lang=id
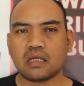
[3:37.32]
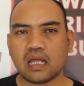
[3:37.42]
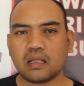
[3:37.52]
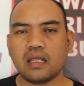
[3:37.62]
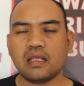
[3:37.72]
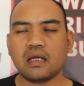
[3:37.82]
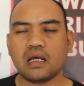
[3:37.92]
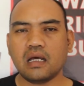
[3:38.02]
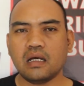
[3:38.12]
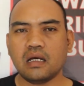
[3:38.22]
katanya
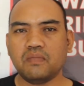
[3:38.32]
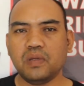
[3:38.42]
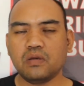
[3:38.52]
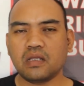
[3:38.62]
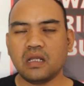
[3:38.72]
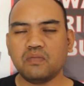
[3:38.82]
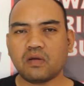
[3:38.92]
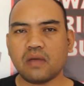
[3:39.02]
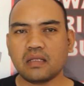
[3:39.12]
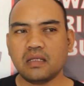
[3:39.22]
uh, menurut
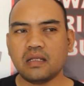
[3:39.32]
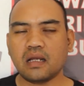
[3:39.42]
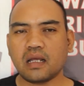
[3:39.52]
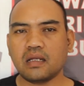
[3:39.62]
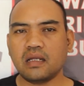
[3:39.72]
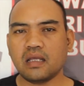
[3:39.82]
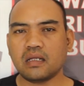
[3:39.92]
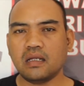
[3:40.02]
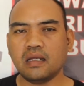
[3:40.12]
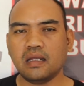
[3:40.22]
informasi dan kata dia
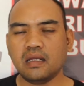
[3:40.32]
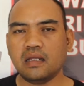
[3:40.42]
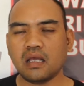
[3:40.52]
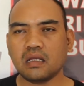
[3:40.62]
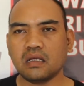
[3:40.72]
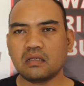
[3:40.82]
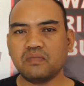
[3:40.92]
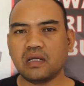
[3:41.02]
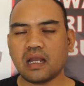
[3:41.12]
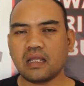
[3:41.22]
sendiri dia
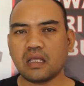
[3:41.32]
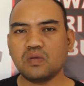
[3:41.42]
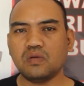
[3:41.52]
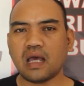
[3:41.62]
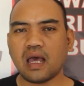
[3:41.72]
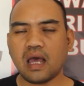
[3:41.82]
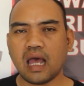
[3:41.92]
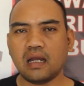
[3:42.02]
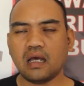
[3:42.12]
sebenarnya sudah